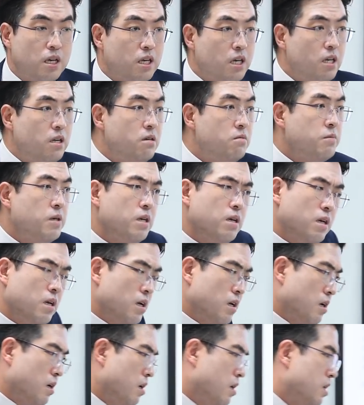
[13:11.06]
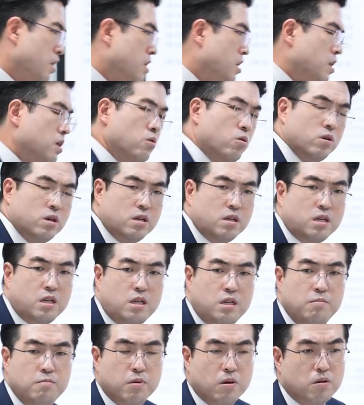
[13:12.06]
이름이 이
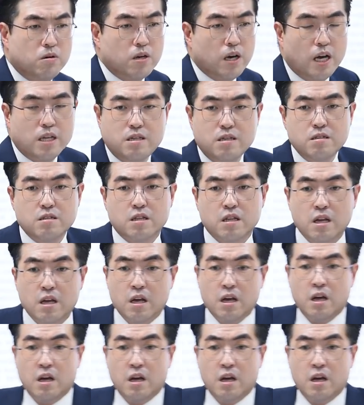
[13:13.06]
이 뭔가 하여튼